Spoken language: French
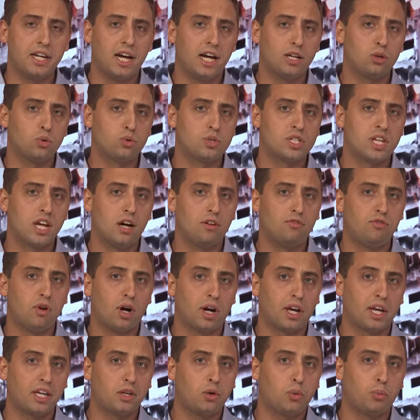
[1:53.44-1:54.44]
a annoncé avoir
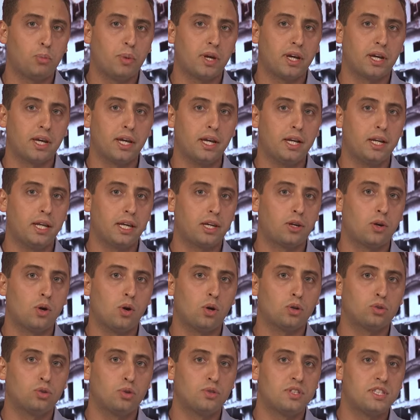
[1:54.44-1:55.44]
récupéré les
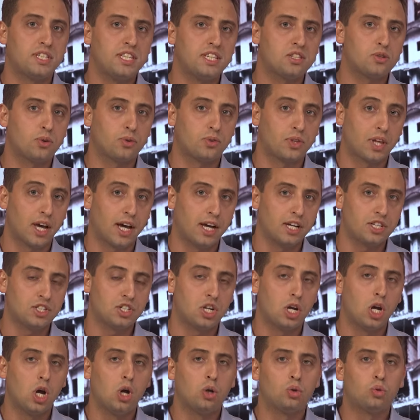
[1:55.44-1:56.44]
corps de six otages,
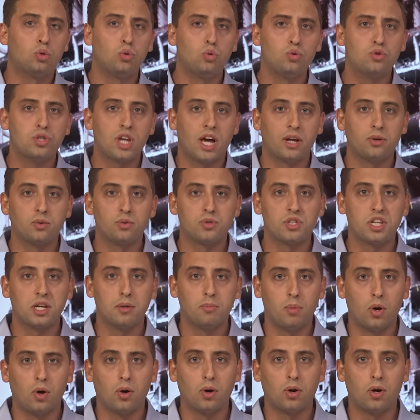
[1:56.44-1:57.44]
tous annoncés
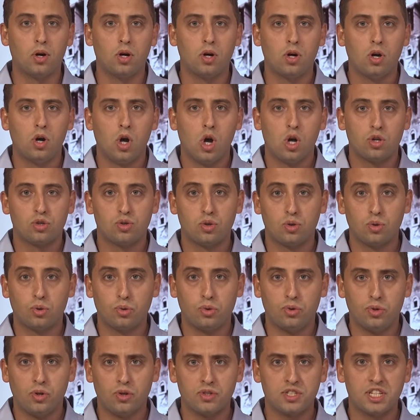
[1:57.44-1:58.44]
morts. Selon
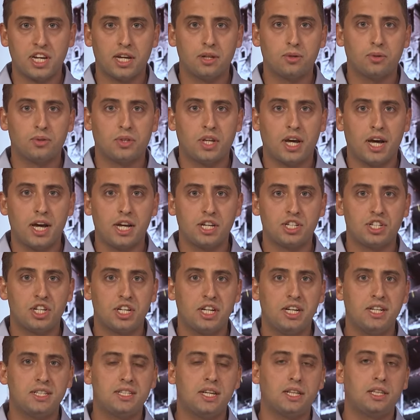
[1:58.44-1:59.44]
une ancienne otage,
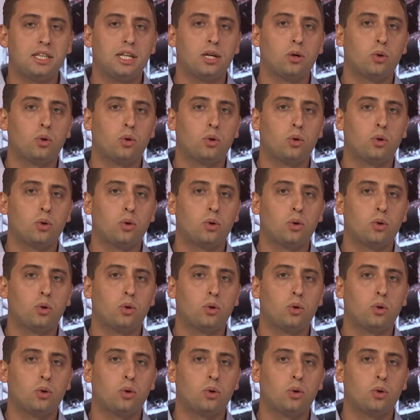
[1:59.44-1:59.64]
ils étaient